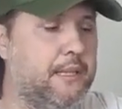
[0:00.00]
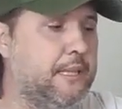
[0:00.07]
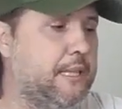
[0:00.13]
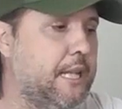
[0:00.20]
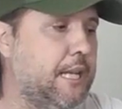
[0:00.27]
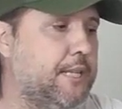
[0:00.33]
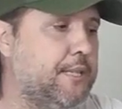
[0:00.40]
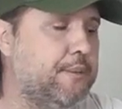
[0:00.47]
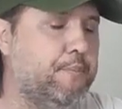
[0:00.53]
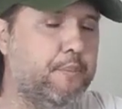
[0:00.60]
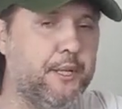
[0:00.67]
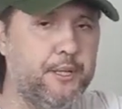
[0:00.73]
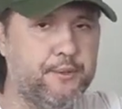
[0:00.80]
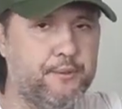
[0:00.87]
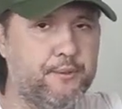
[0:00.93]
nesse
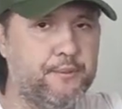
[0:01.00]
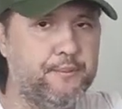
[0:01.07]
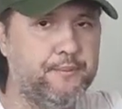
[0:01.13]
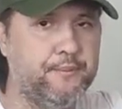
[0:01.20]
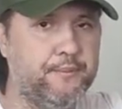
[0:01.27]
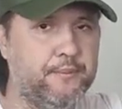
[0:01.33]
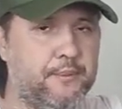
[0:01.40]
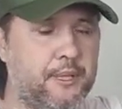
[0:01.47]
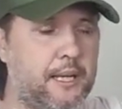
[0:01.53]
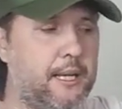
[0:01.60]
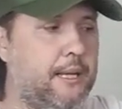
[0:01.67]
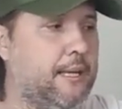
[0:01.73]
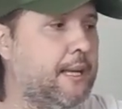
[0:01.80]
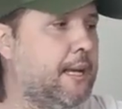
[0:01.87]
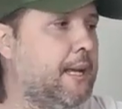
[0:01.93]
preço,
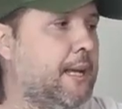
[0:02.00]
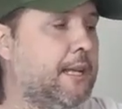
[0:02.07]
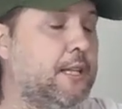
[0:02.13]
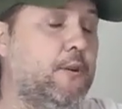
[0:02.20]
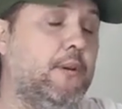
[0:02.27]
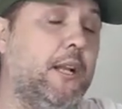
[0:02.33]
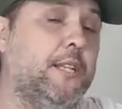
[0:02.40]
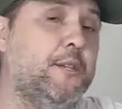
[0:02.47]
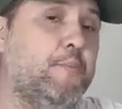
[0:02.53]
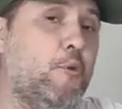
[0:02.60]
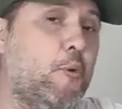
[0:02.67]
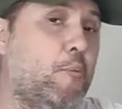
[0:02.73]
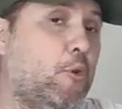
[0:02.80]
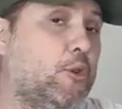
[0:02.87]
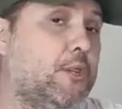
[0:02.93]
tá? Então ela te
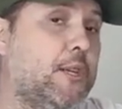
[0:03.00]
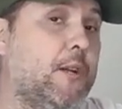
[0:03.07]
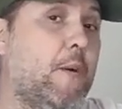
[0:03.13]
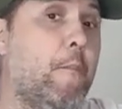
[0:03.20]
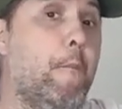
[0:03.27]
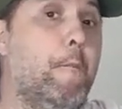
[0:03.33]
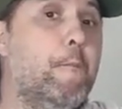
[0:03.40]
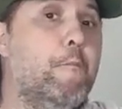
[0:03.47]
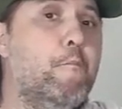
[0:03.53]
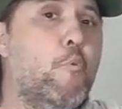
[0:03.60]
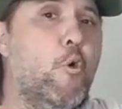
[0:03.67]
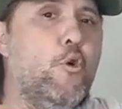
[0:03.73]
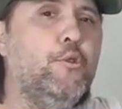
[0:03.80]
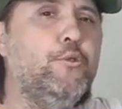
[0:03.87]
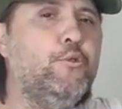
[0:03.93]
proporciona
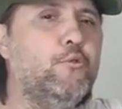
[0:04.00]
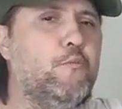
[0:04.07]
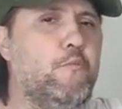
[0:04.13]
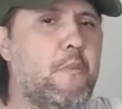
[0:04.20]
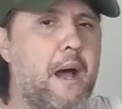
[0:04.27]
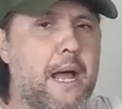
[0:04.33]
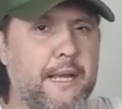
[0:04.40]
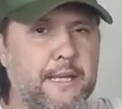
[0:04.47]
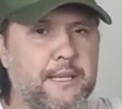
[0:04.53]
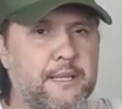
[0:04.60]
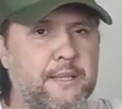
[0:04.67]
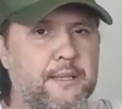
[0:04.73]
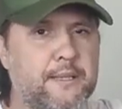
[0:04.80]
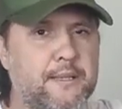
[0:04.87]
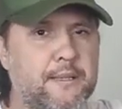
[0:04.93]
muito
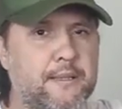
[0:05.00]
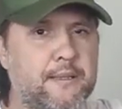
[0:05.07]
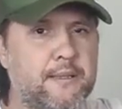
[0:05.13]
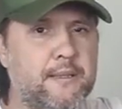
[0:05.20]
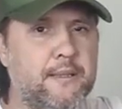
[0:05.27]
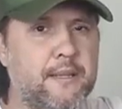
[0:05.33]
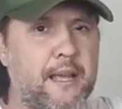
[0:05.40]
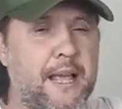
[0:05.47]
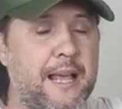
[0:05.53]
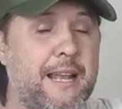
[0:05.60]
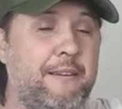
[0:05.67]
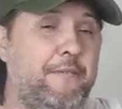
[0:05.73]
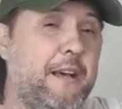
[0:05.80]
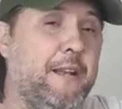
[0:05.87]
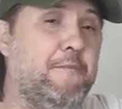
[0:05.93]
mais,
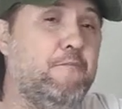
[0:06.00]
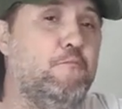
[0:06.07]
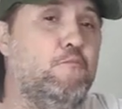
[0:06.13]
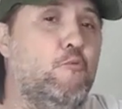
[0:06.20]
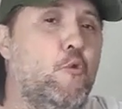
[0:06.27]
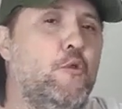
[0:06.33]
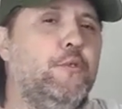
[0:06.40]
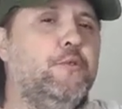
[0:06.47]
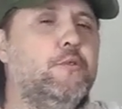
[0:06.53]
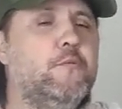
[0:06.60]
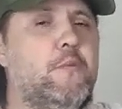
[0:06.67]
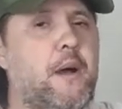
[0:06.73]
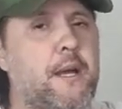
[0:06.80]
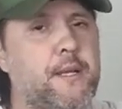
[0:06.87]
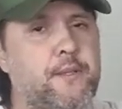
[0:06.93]
ela vale muito
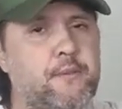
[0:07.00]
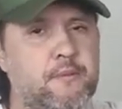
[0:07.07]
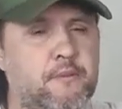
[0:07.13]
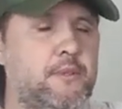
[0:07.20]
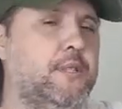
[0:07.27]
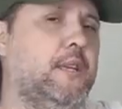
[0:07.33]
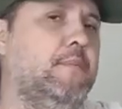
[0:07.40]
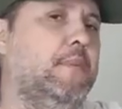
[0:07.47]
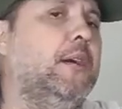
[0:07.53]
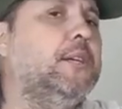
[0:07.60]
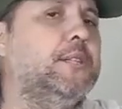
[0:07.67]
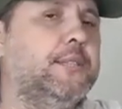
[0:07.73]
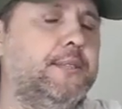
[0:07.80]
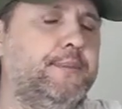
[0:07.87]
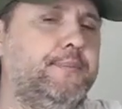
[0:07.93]
mais do que você
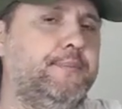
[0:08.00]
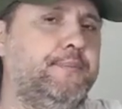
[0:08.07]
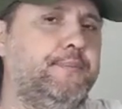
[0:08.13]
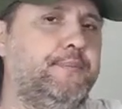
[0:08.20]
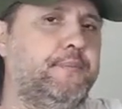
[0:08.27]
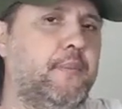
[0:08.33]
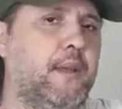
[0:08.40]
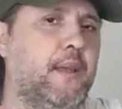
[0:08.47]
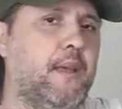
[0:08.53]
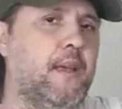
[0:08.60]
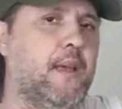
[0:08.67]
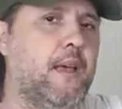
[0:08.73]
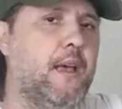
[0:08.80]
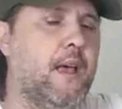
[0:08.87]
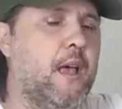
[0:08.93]
imagina.
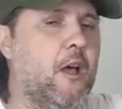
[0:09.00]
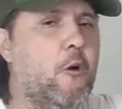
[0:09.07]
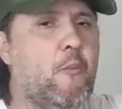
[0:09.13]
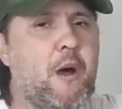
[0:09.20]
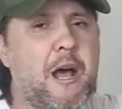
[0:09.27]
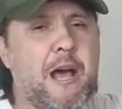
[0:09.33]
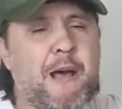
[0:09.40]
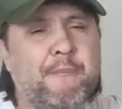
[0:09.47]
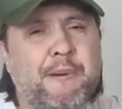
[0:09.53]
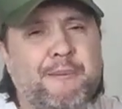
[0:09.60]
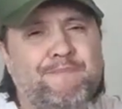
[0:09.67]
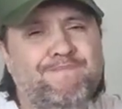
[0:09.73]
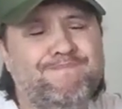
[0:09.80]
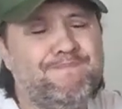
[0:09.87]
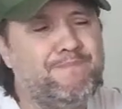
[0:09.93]
É uma
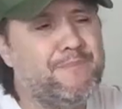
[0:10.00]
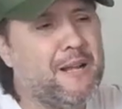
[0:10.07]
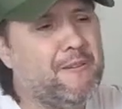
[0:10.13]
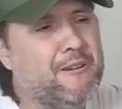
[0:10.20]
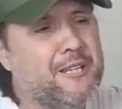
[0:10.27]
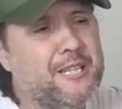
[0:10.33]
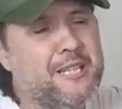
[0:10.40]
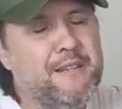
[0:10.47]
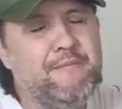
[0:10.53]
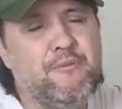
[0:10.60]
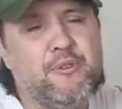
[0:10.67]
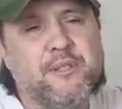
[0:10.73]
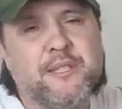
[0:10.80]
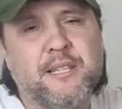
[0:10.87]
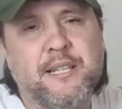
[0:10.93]
arma para que
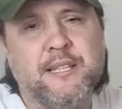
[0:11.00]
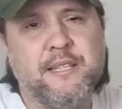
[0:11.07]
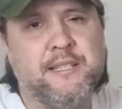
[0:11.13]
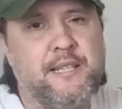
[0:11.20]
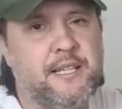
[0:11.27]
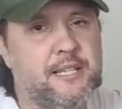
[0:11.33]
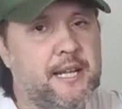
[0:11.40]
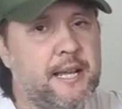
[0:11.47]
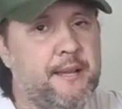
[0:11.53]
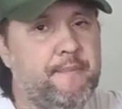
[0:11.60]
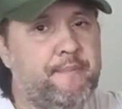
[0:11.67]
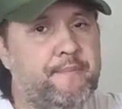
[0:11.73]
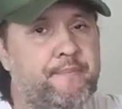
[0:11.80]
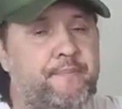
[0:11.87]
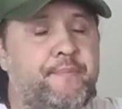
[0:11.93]
você desejar,
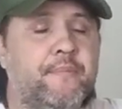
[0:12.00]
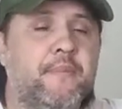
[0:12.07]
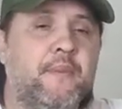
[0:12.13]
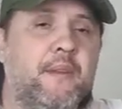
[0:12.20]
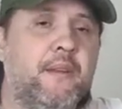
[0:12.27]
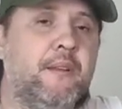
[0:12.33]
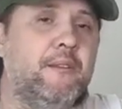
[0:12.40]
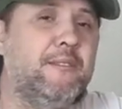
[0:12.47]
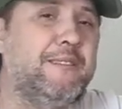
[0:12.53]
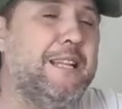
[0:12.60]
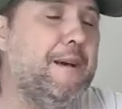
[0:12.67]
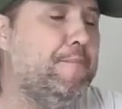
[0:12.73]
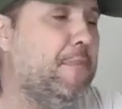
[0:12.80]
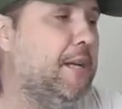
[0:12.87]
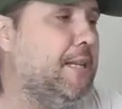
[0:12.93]

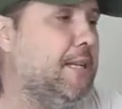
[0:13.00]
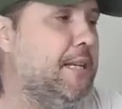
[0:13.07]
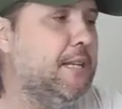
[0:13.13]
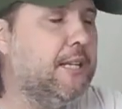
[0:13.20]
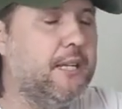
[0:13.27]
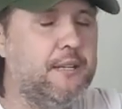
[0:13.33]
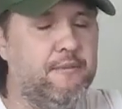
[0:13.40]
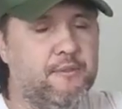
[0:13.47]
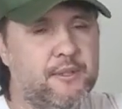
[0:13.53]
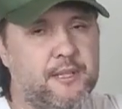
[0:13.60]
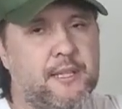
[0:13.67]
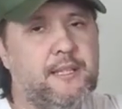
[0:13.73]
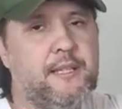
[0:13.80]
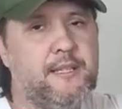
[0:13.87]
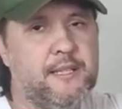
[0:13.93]
da maneira que
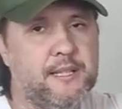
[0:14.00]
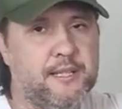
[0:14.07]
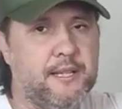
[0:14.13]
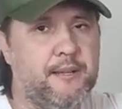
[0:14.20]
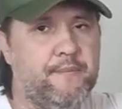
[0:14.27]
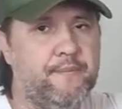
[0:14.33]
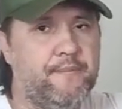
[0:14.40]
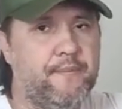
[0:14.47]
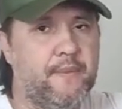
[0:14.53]
você desejar.